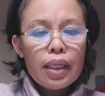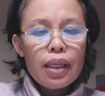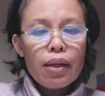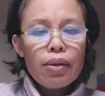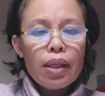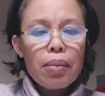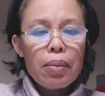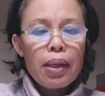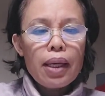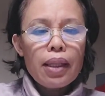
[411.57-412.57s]
Ano tayo,
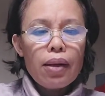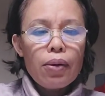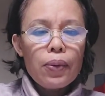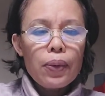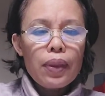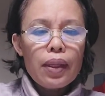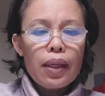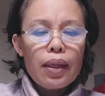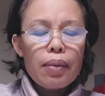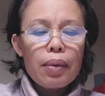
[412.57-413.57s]
magbigay tayo ng kunti.
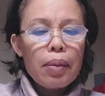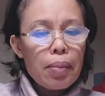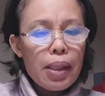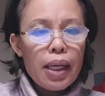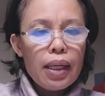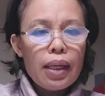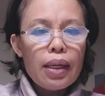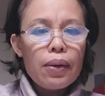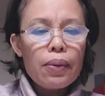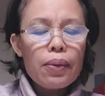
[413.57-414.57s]
Magbibigay din
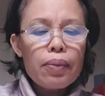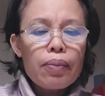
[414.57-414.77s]
ako.